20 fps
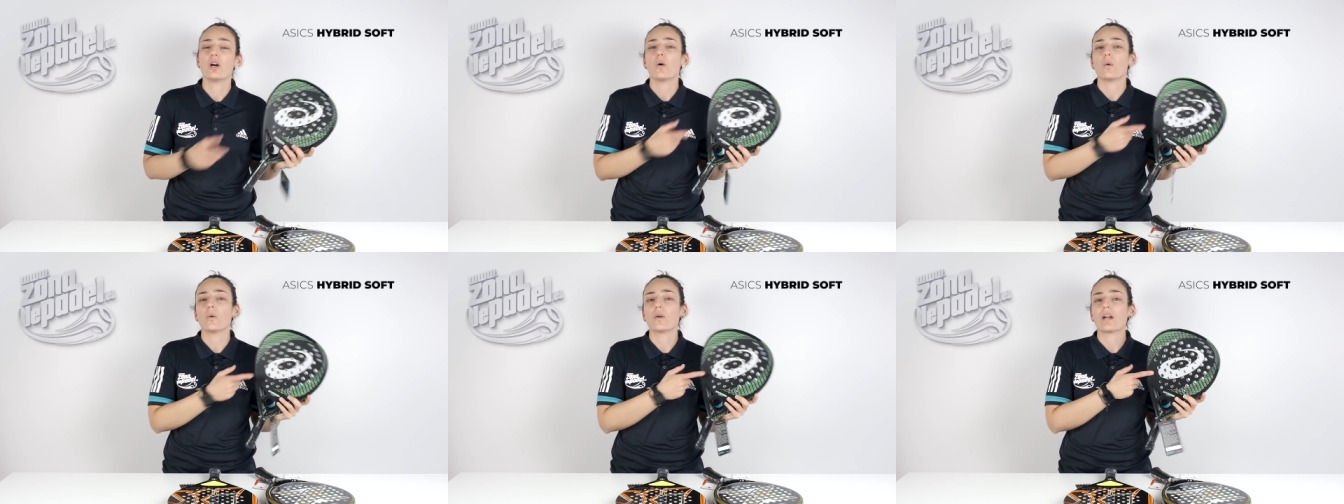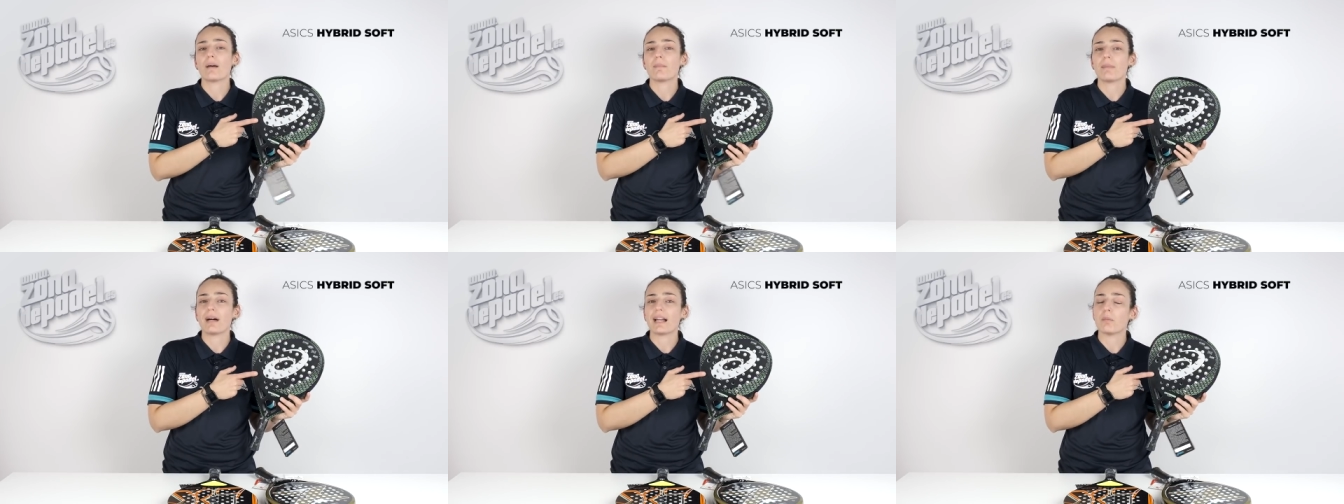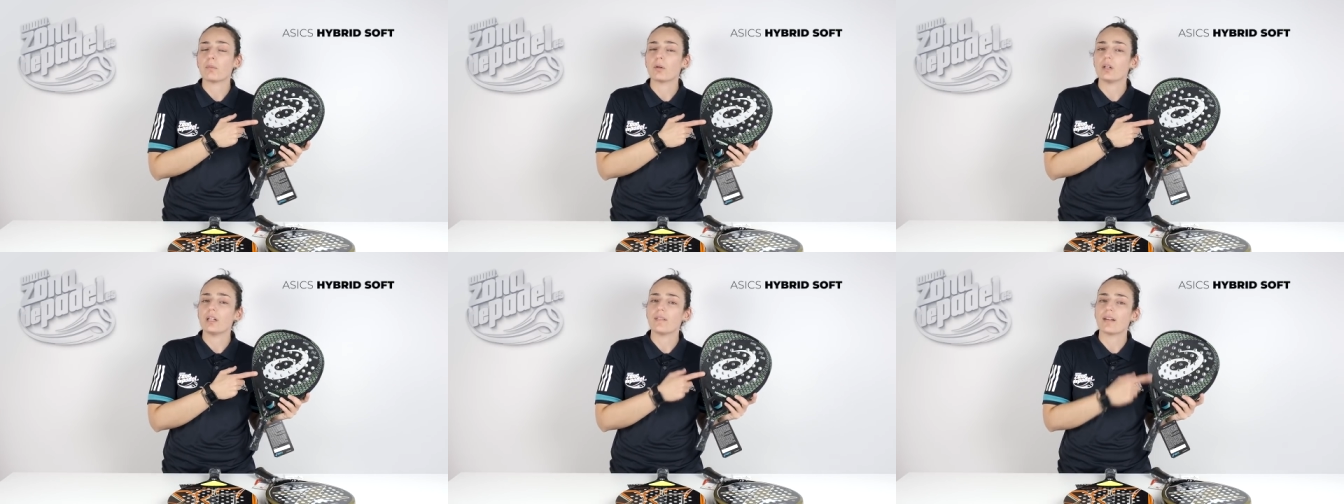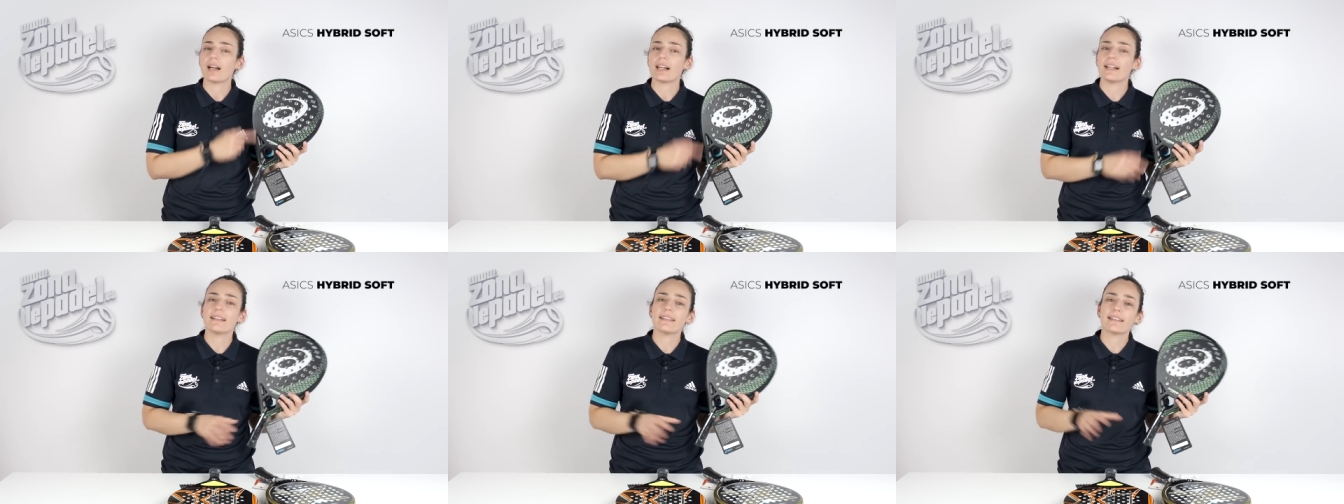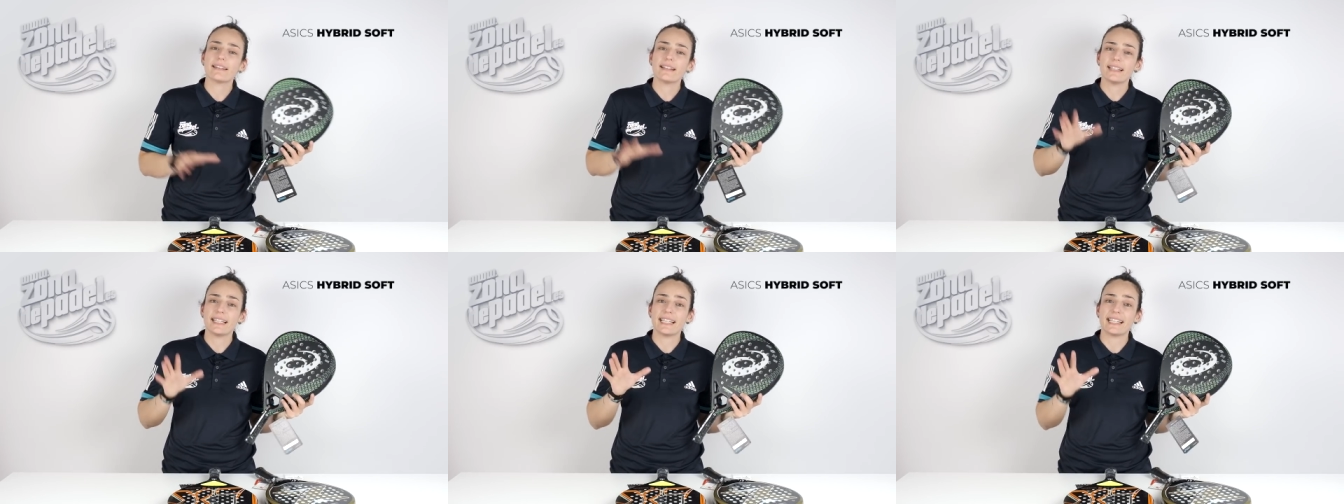una pala
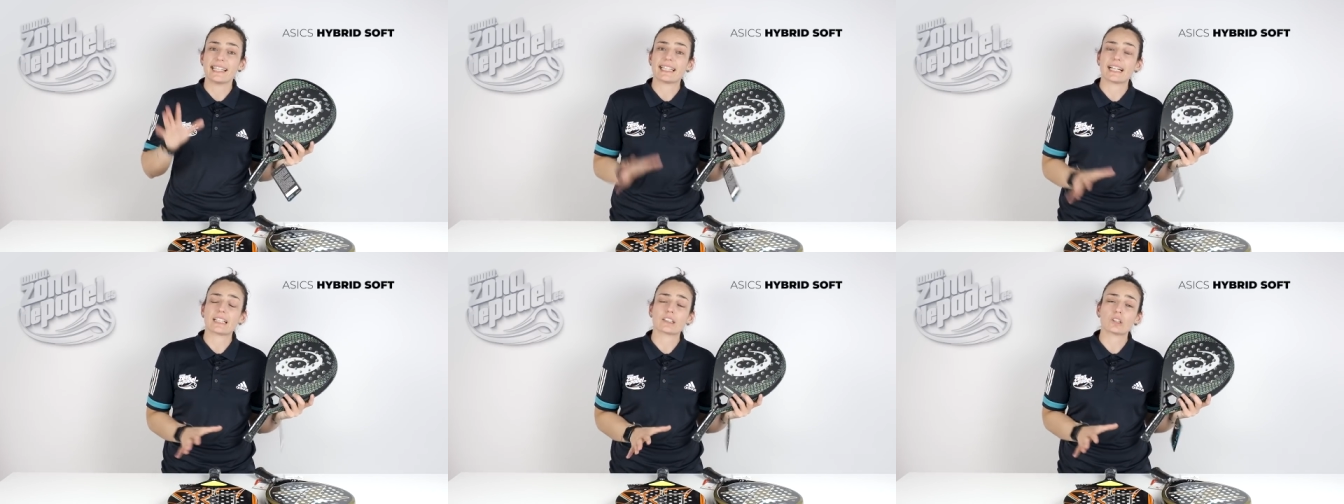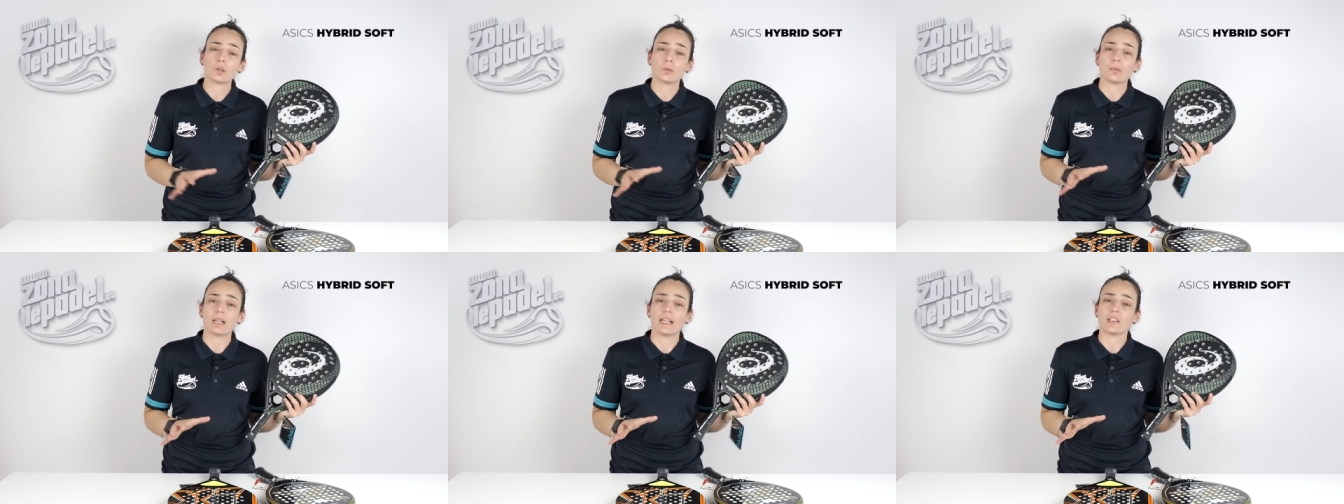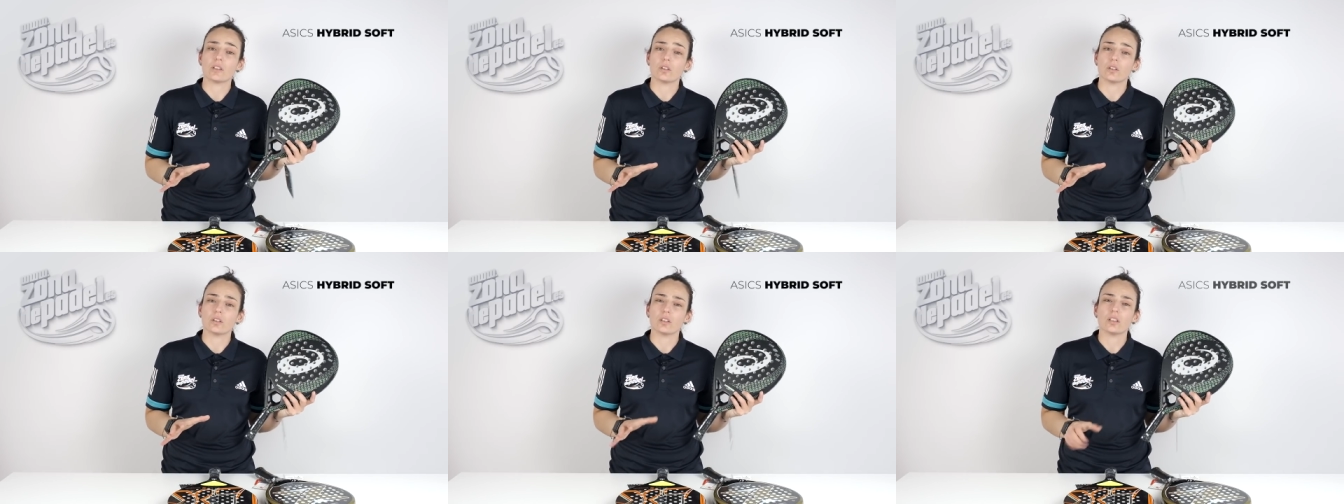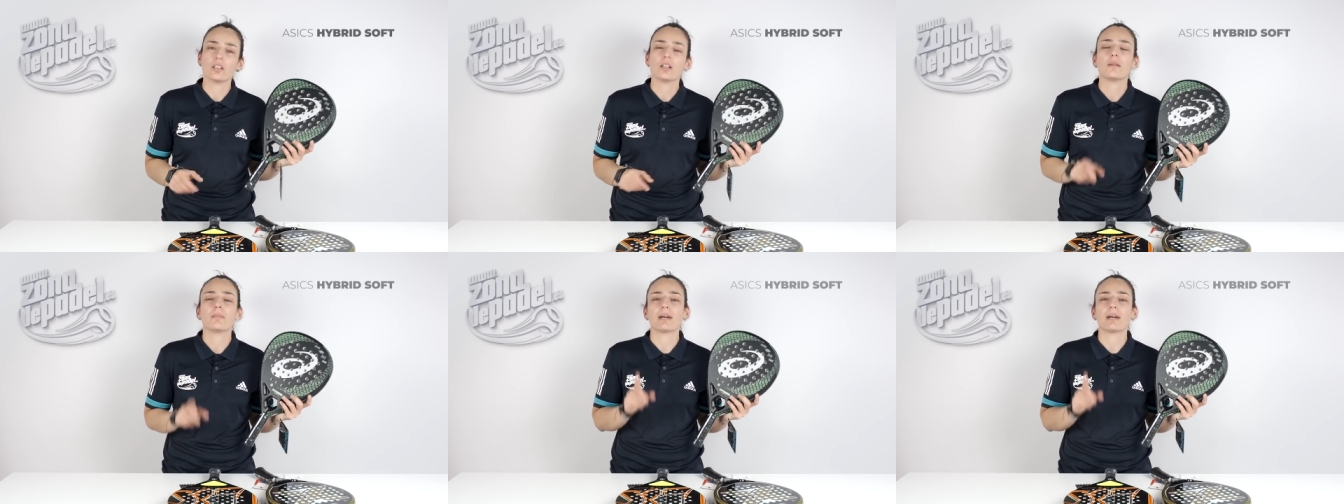polivalente y de tacto blando.